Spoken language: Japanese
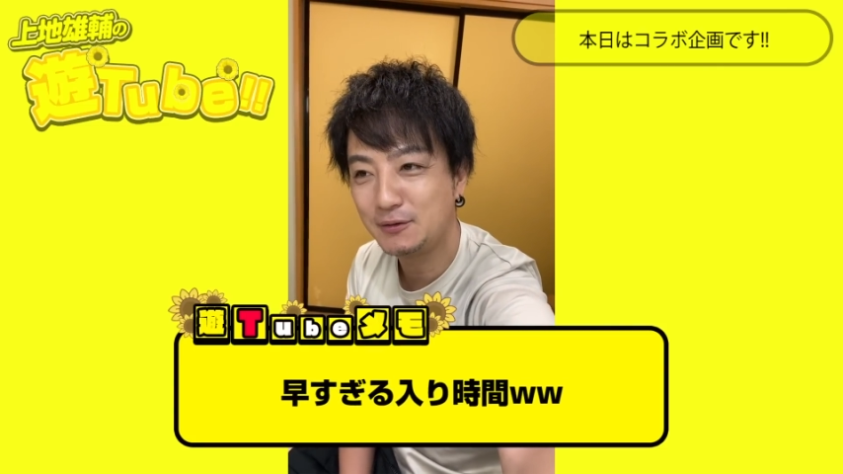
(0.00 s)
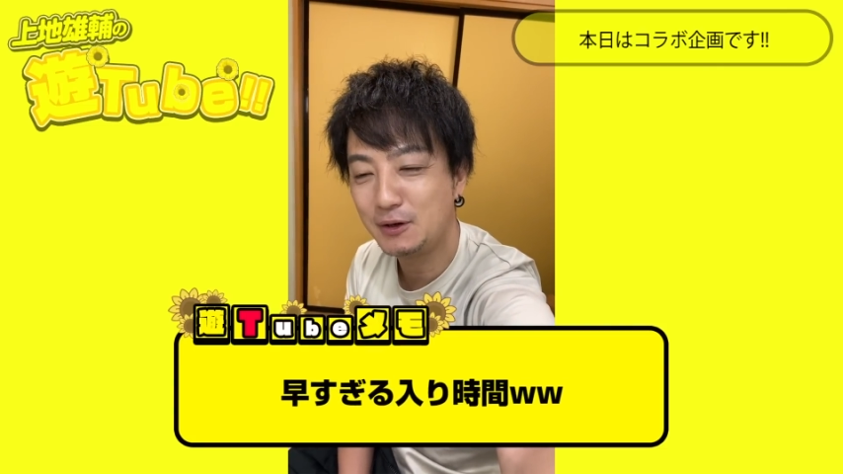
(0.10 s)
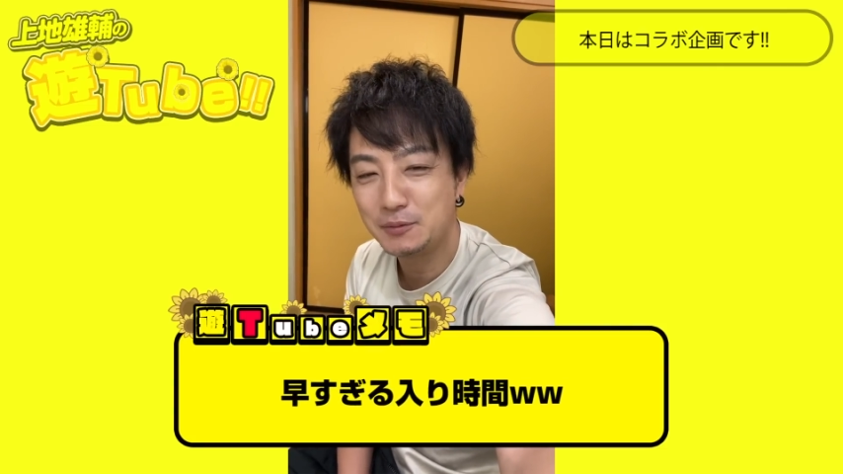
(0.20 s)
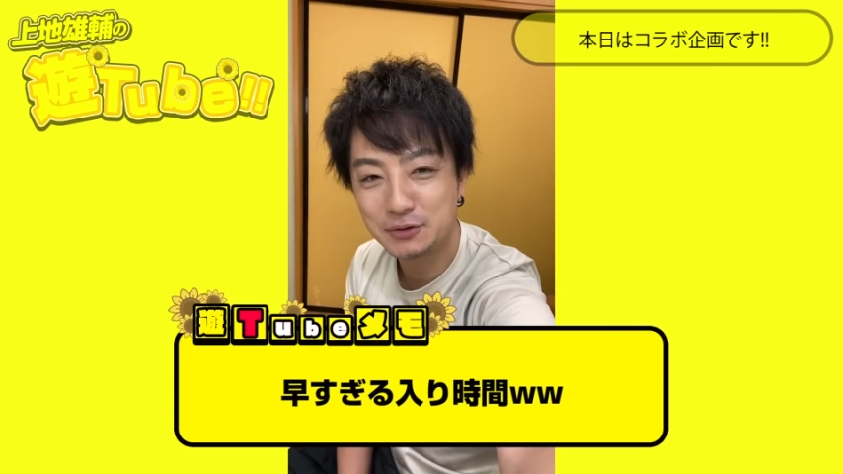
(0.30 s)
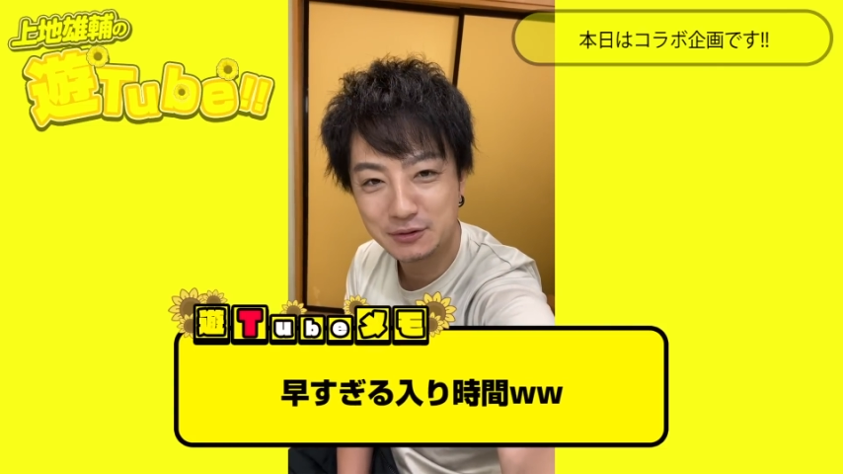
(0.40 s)

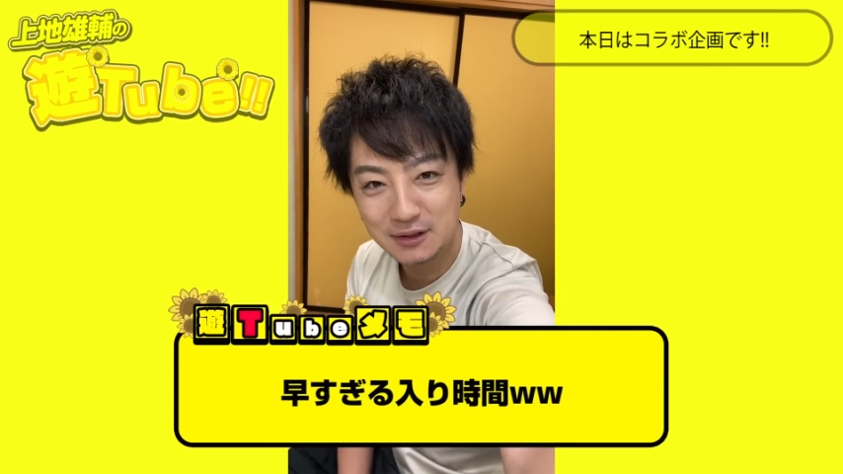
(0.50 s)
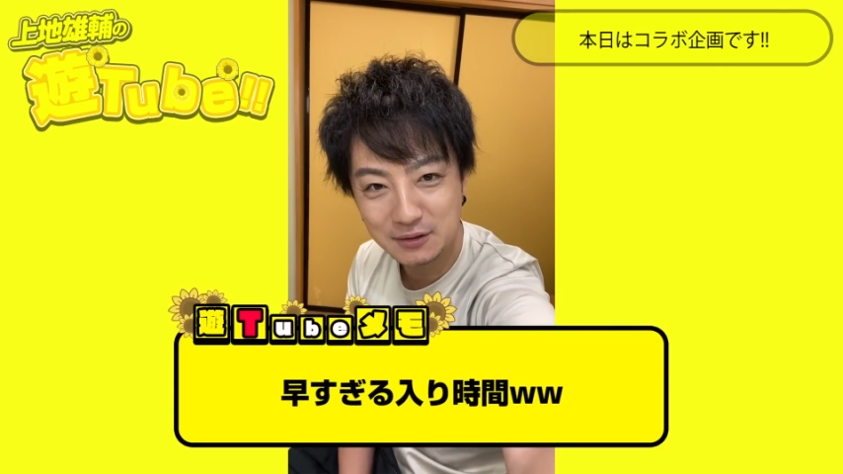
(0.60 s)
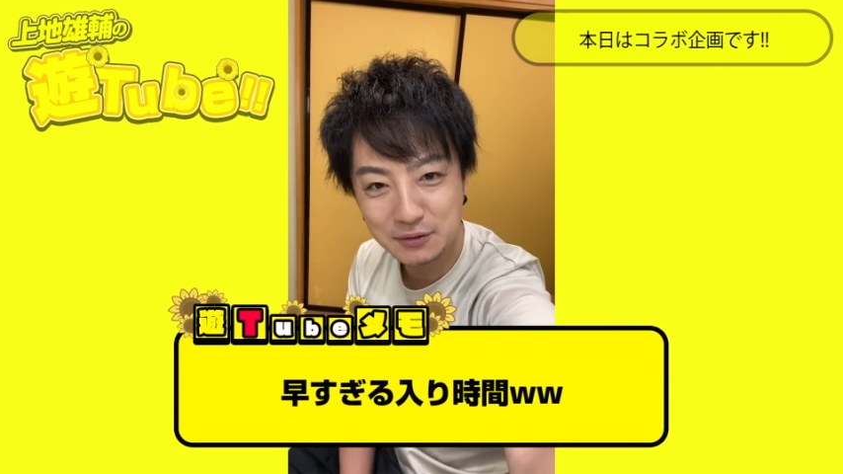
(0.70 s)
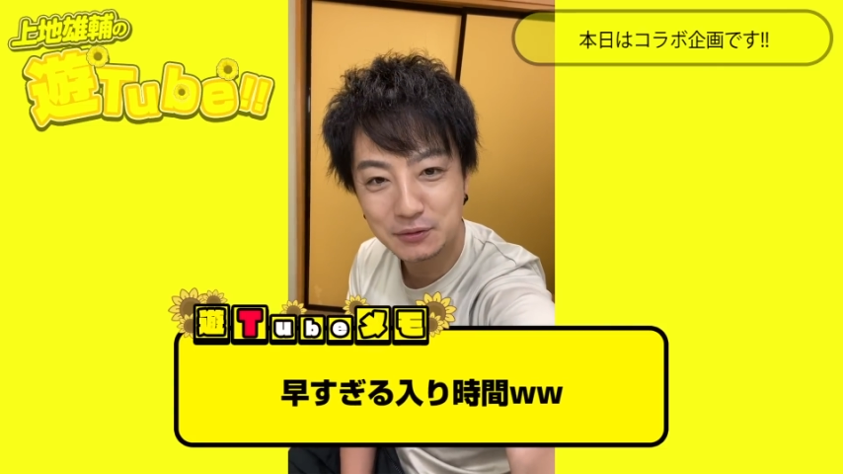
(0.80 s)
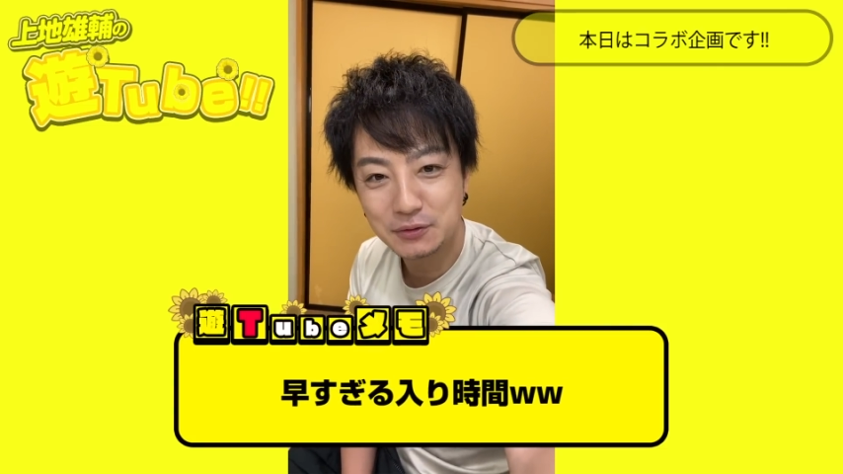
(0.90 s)
コラボするか
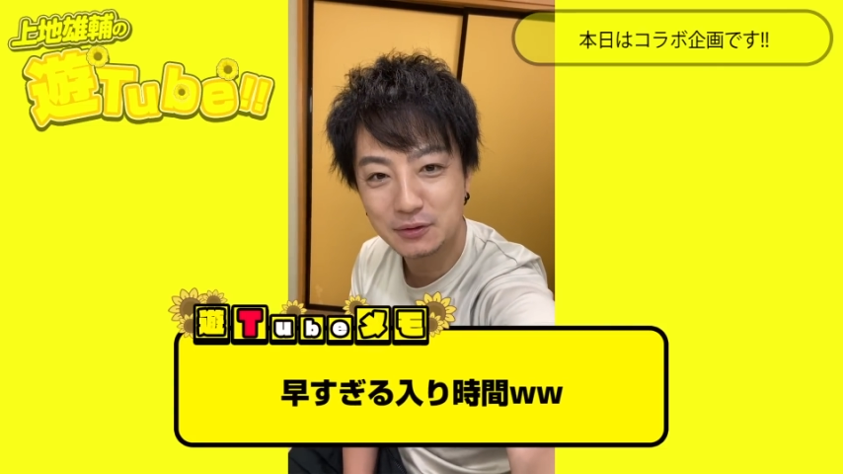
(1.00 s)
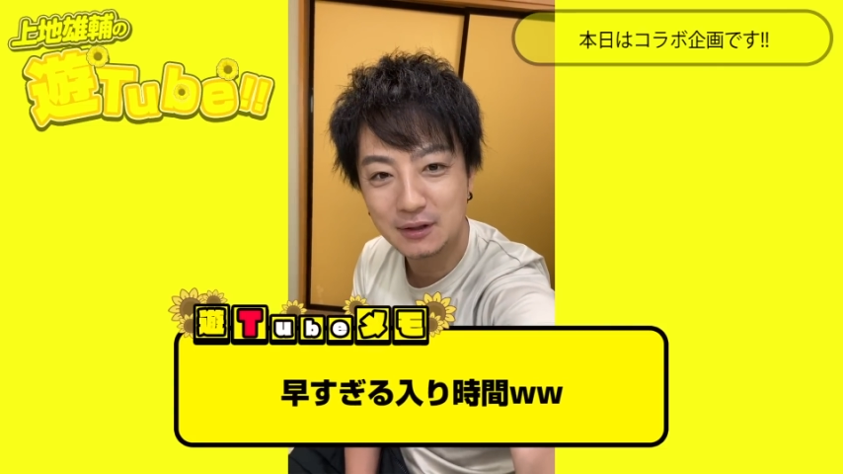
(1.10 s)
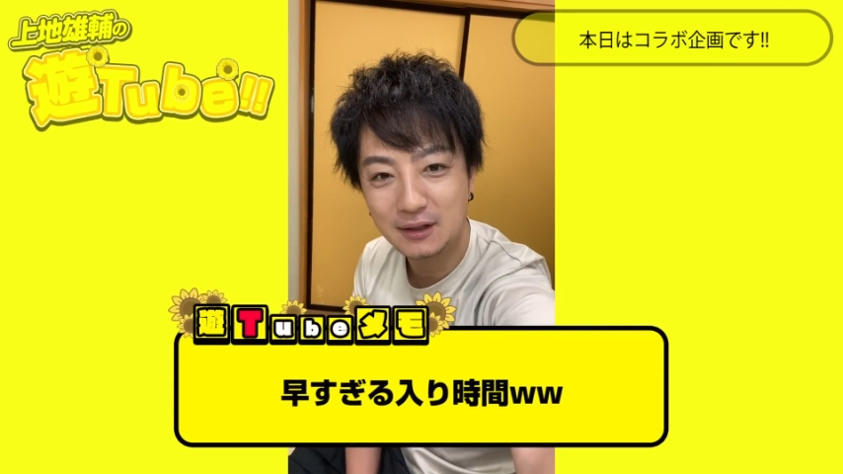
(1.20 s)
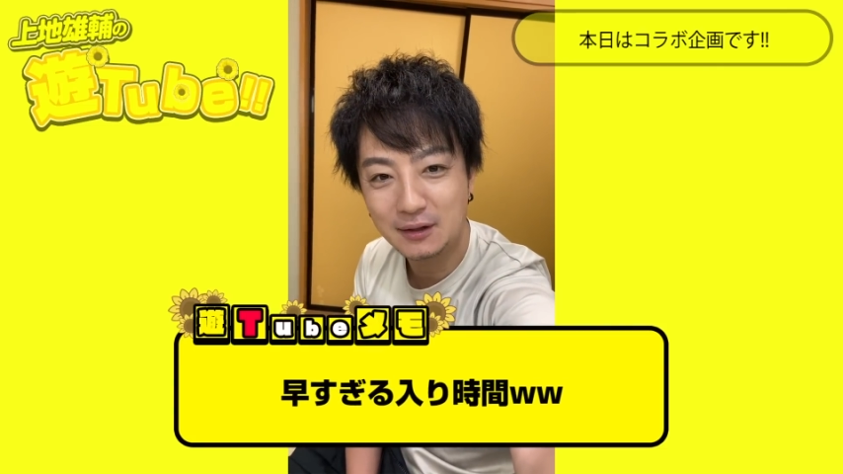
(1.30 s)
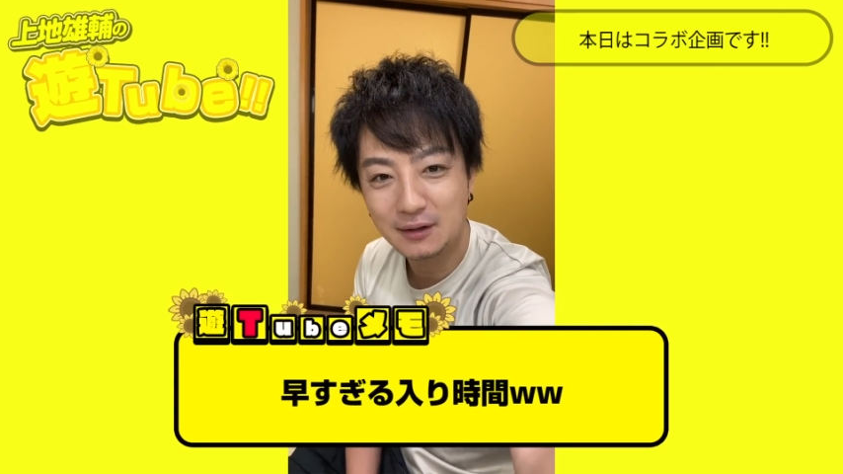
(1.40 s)
ということで、